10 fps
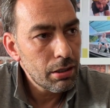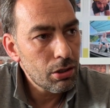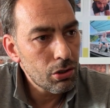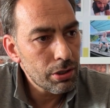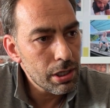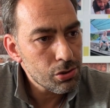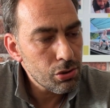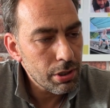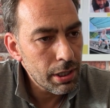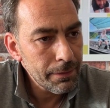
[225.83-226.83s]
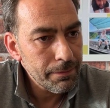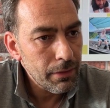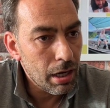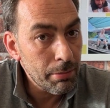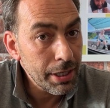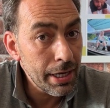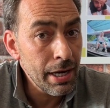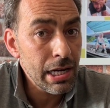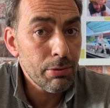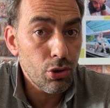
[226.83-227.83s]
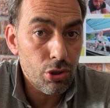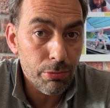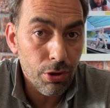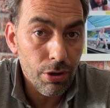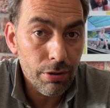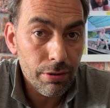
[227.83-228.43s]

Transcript: Ondan sonra ama gene araba yürümüyor.